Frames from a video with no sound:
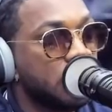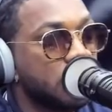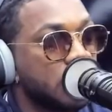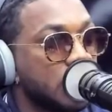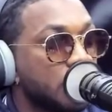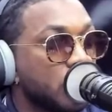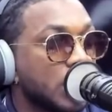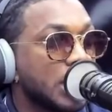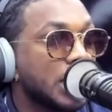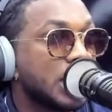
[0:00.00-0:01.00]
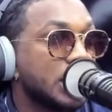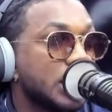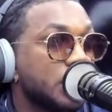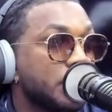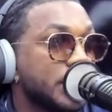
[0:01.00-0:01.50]
¿Entiendes? Porque cada quien
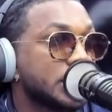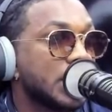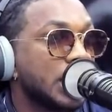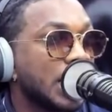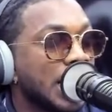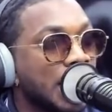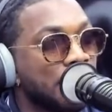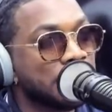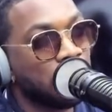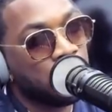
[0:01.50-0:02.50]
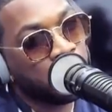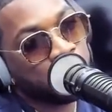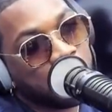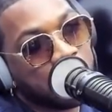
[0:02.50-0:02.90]
tiene un pensar. Cada cabeza es un mundo, aunque